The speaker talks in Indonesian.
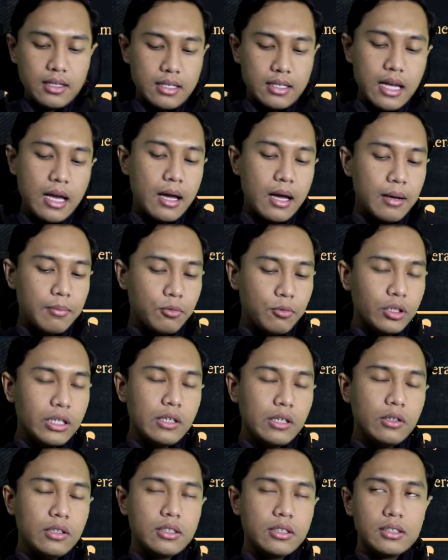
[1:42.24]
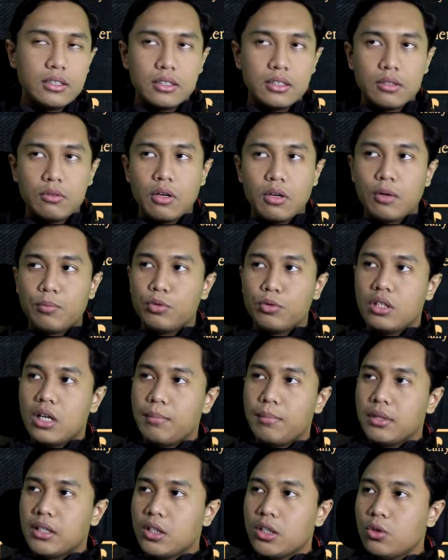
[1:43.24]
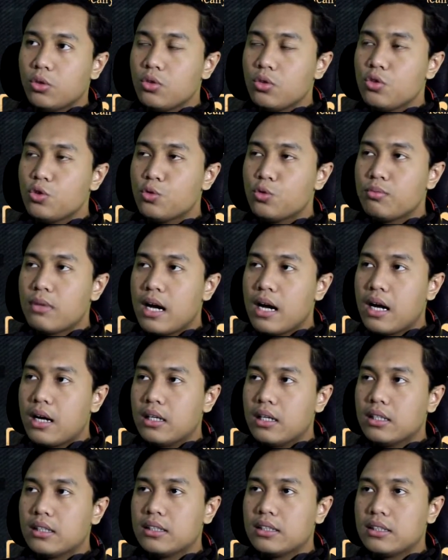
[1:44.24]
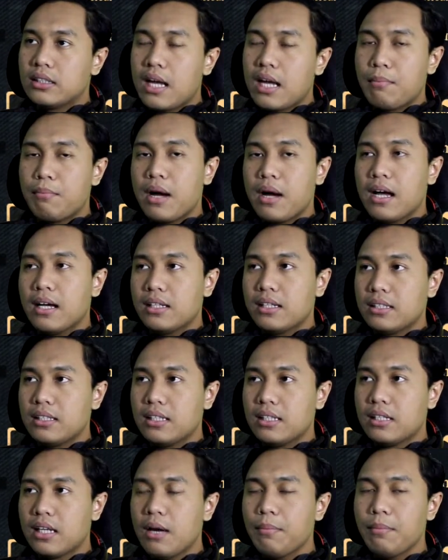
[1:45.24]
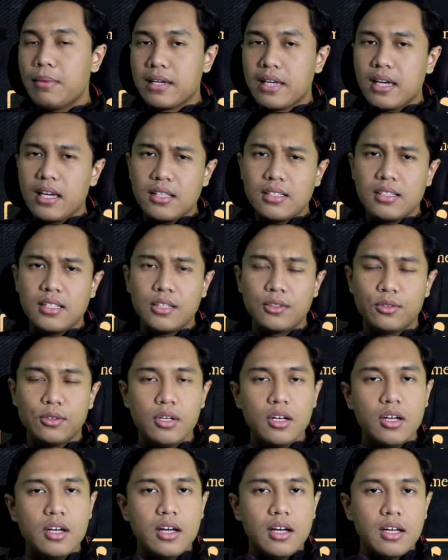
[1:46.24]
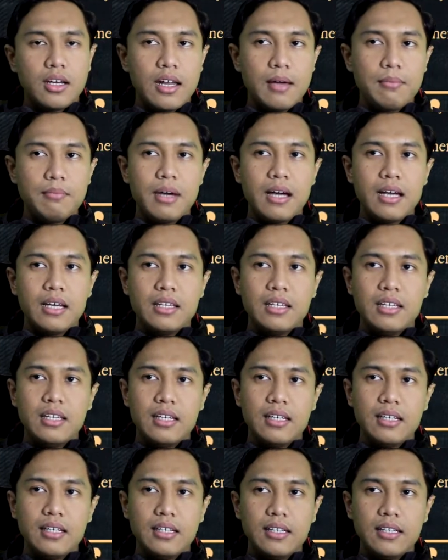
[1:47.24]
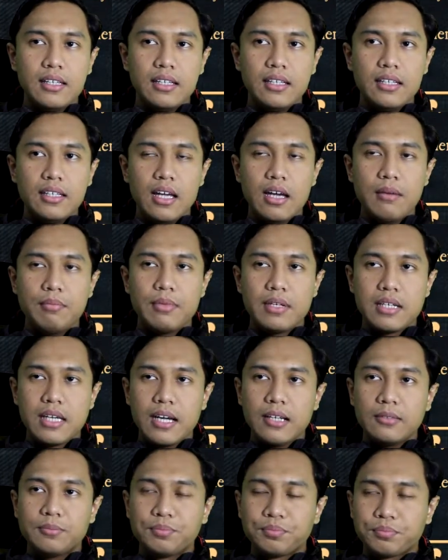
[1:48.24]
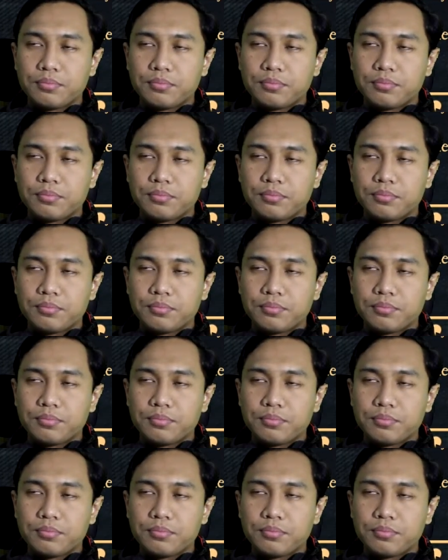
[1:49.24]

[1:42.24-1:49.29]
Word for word: Ya mungkin uh, walaupun dapat itu tuh cuma uh, nambahin apa ya istilahnya tuh nambahin apa ya